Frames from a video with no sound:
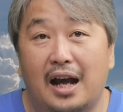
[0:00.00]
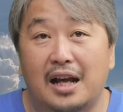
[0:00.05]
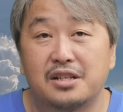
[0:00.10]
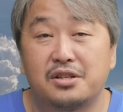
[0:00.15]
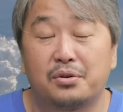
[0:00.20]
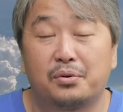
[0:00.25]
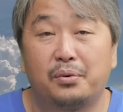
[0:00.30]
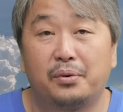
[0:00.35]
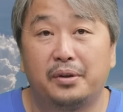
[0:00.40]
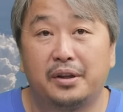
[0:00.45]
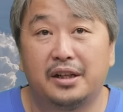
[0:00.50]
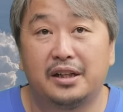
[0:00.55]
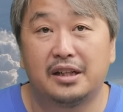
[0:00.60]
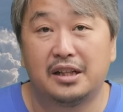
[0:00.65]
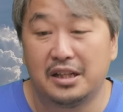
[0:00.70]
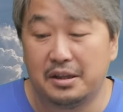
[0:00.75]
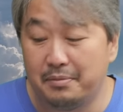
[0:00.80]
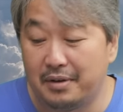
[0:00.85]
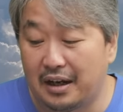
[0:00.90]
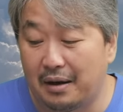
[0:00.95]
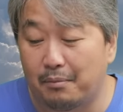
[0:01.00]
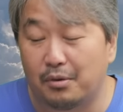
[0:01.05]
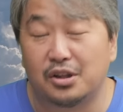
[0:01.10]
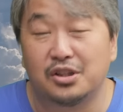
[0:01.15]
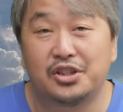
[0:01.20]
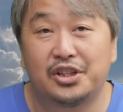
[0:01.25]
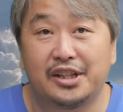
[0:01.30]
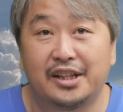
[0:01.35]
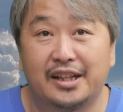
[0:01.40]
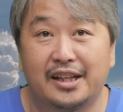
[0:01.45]
가지고 있는 의미가
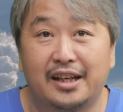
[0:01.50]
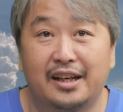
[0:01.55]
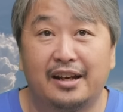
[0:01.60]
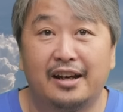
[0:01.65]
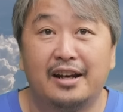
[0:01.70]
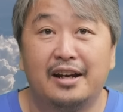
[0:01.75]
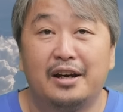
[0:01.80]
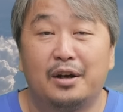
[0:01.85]
뭔지,